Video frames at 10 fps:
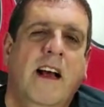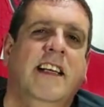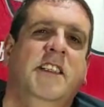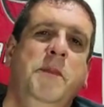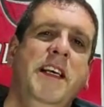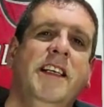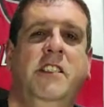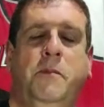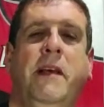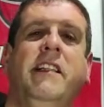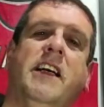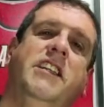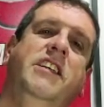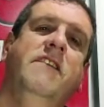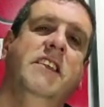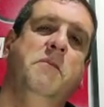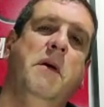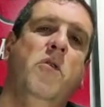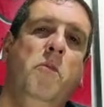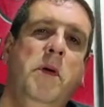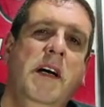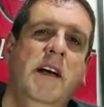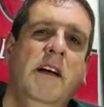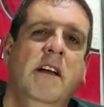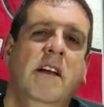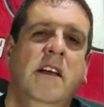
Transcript: As minhas expectativas para o PAN